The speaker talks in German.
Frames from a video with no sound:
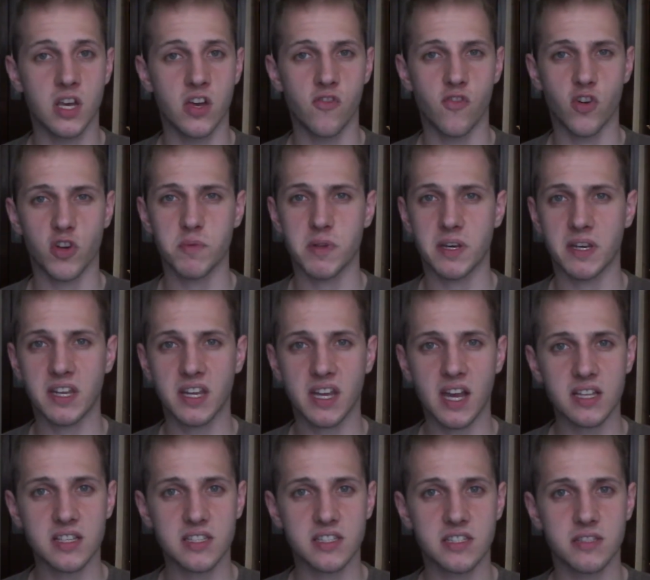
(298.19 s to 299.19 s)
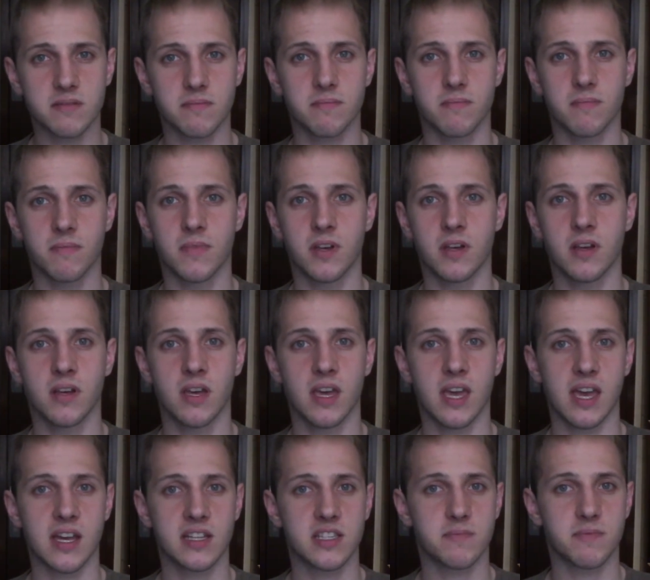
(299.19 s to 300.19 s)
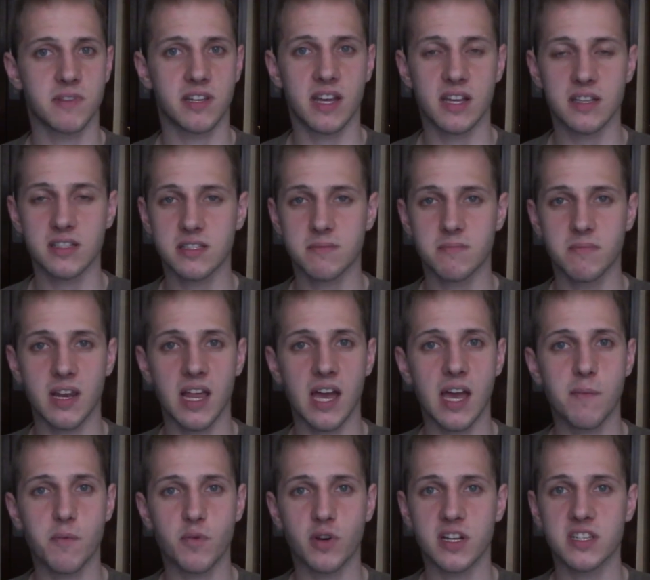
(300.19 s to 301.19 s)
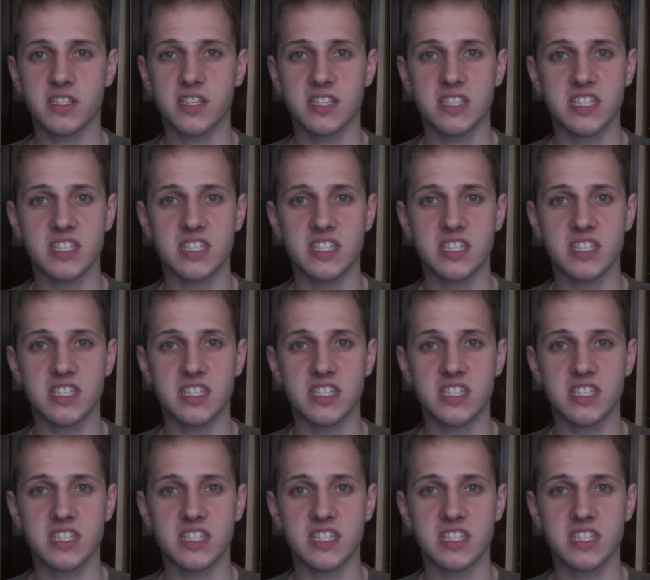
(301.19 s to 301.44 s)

wirklich mit ganzem Herzen, mit ganzem Leib und ganzer